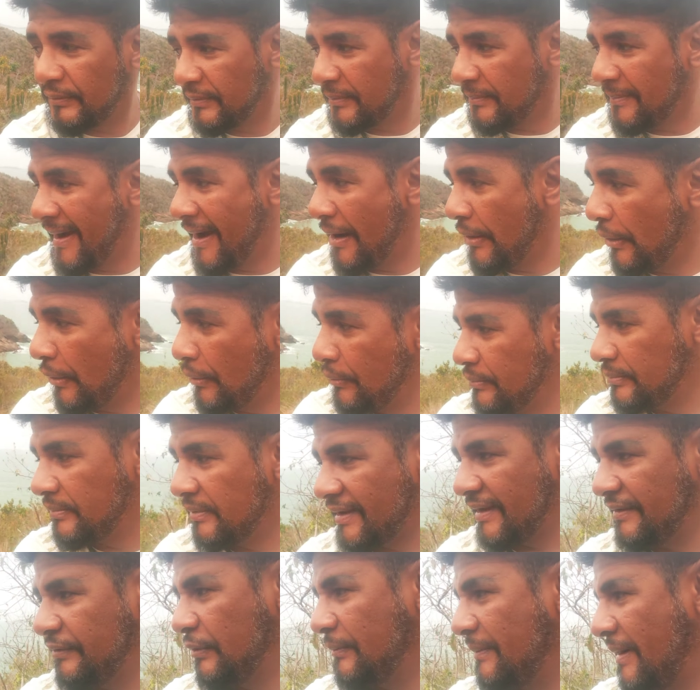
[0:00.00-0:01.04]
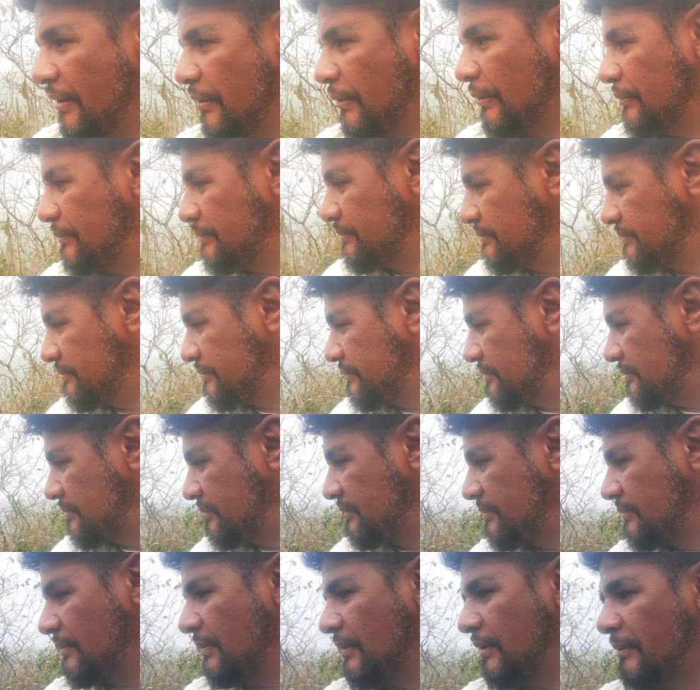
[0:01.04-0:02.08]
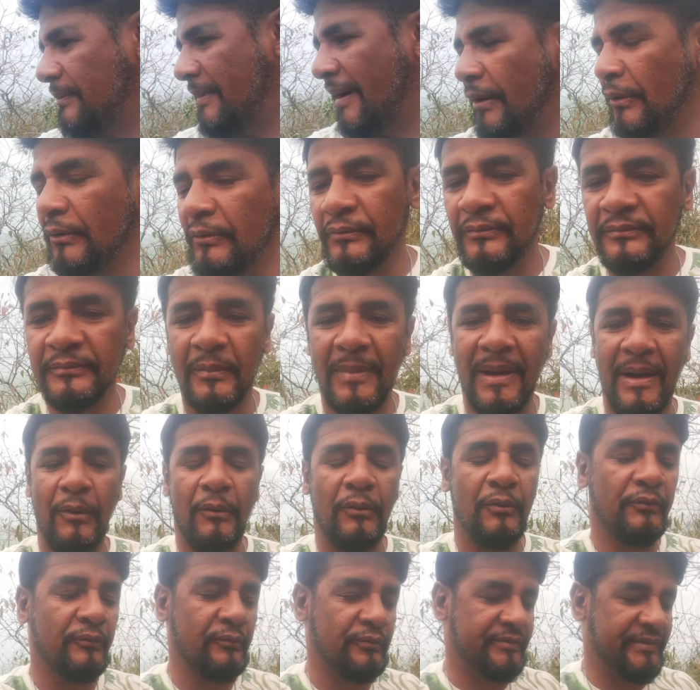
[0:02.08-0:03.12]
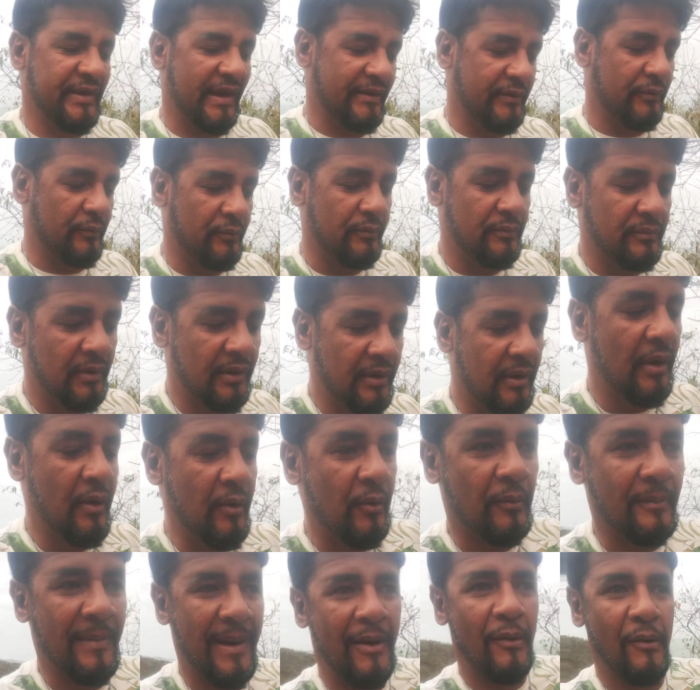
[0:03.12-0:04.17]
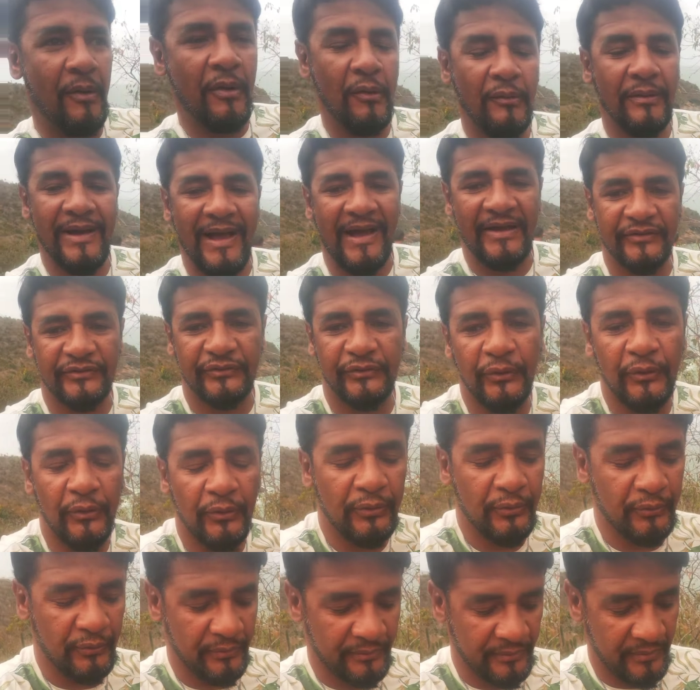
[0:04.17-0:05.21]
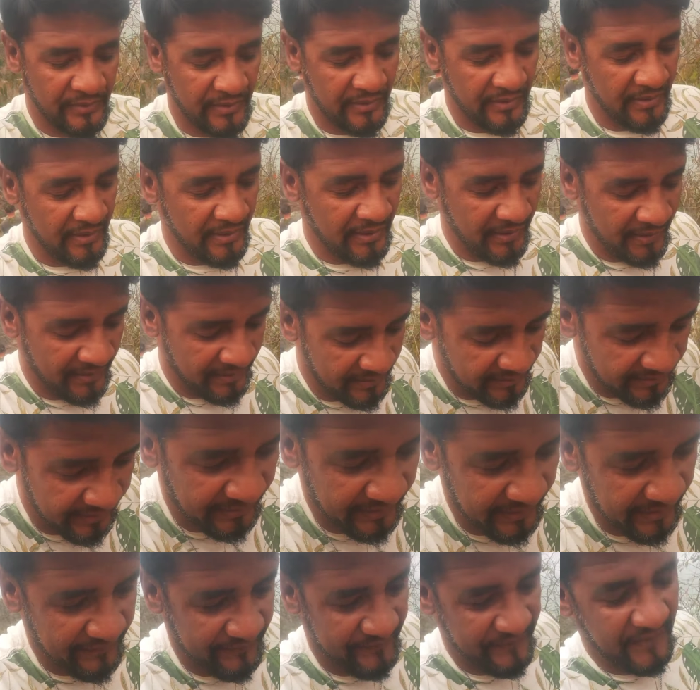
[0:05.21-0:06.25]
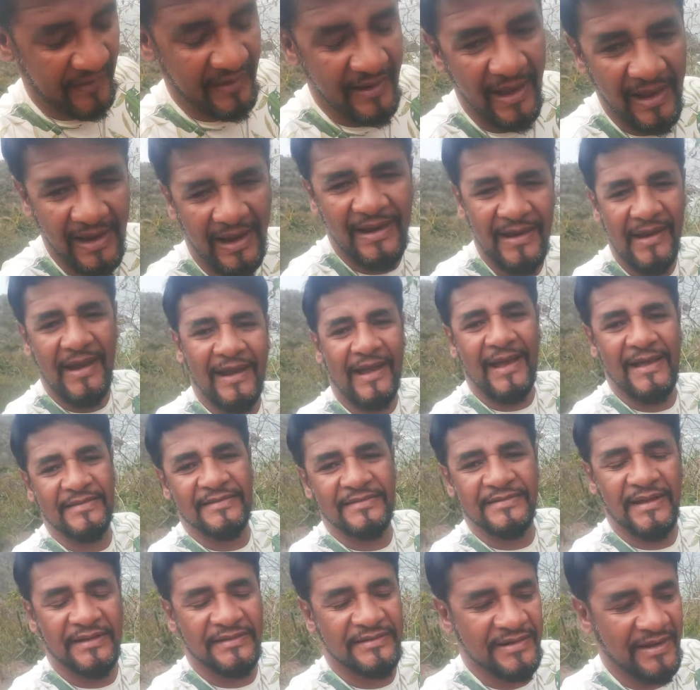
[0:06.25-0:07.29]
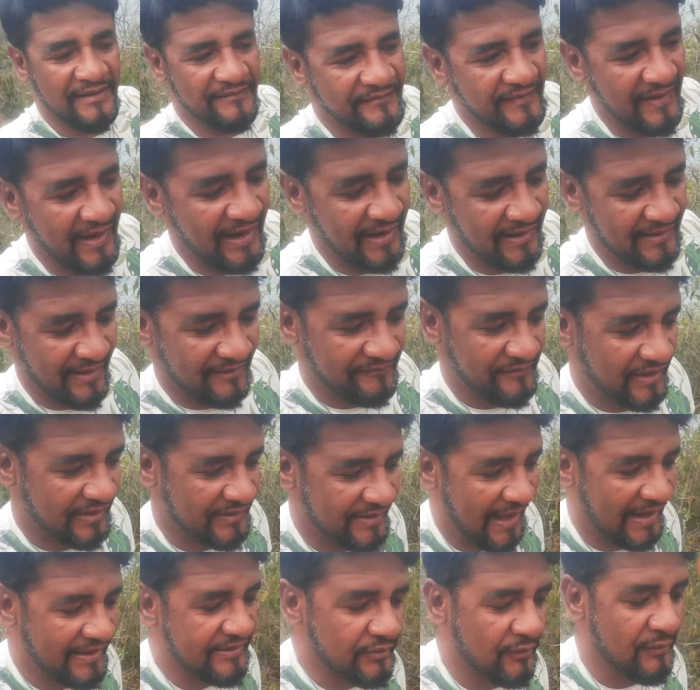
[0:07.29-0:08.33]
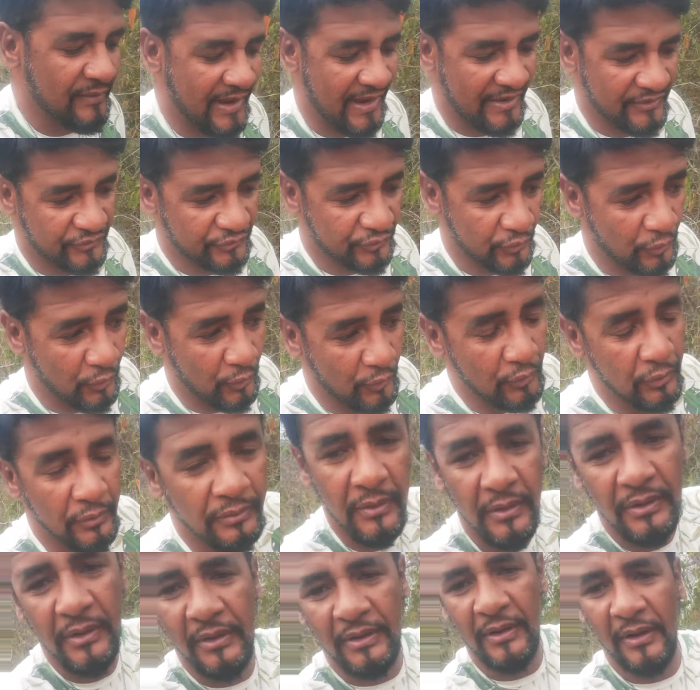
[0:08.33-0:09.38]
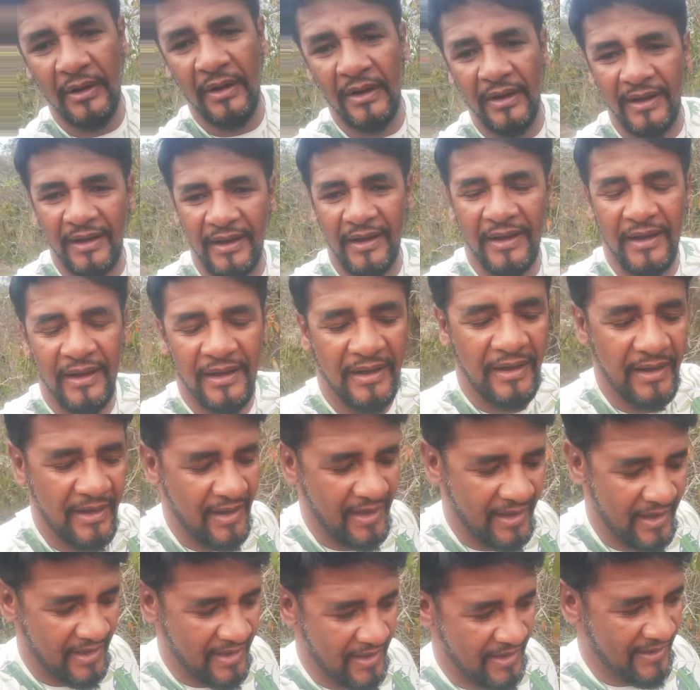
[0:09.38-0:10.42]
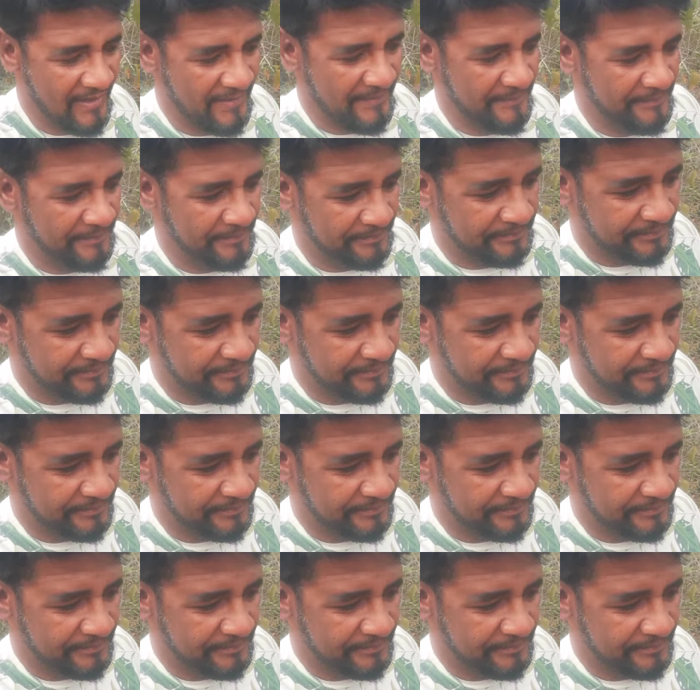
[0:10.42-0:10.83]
Marrom. Cadê o Marrom? Marrom, Marrom saiu. O Marrom é um cachorro que fica lá na casa da tia Vera, na verdade é um cachorro uh,